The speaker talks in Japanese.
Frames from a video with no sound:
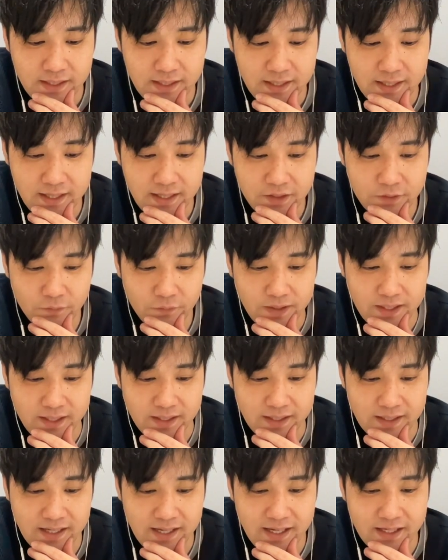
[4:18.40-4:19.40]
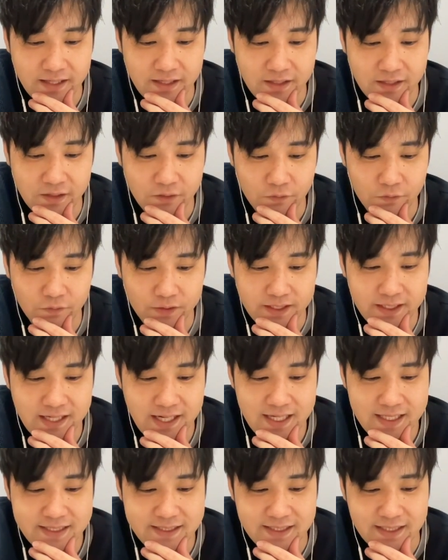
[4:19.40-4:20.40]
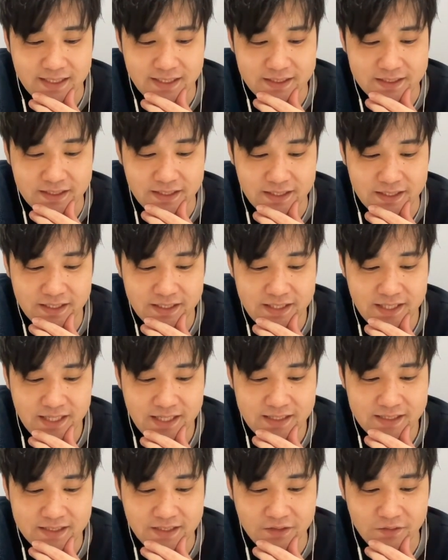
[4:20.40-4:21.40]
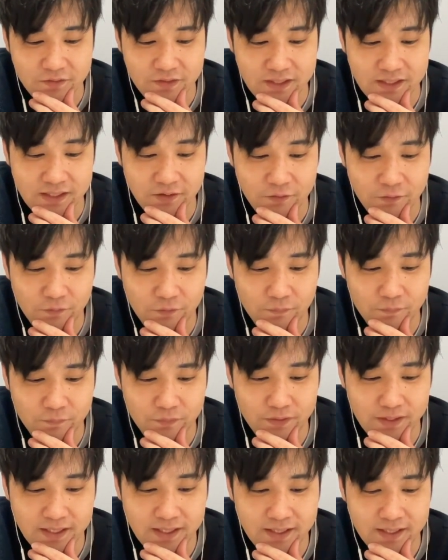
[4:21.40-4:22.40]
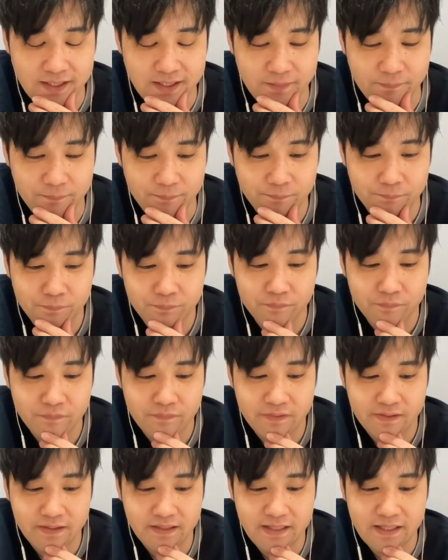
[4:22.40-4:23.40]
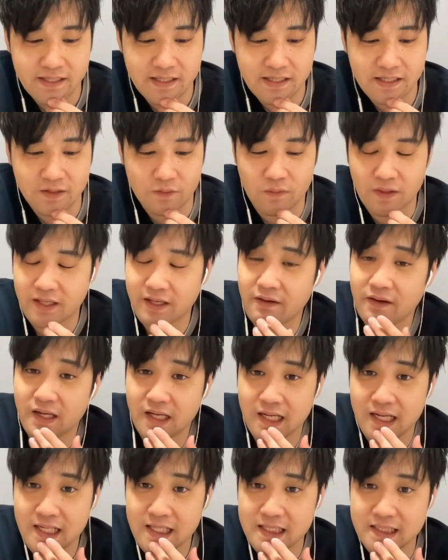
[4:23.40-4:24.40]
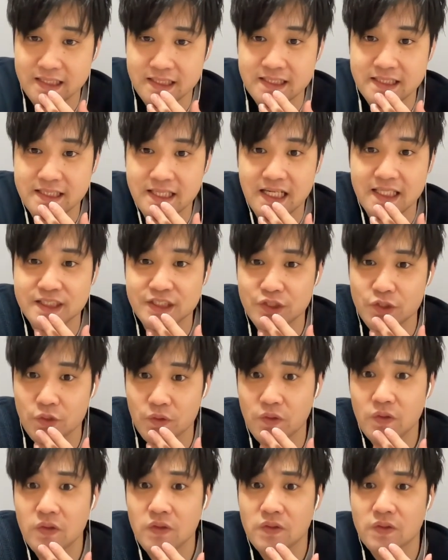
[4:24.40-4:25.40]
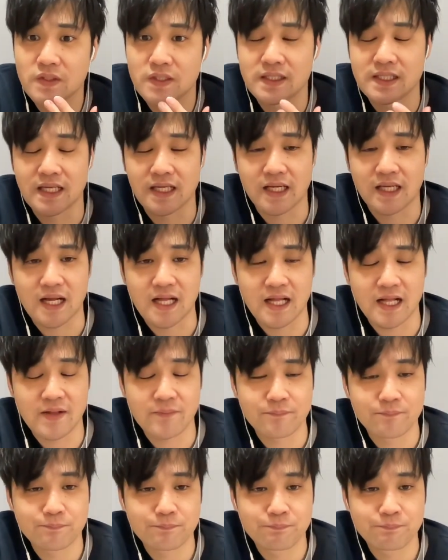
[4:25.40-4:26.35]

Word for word: えー、どこやはい。このイライザですね。イライザのね、このもうなんか、ね、なんかわけわからん感じの、なんか、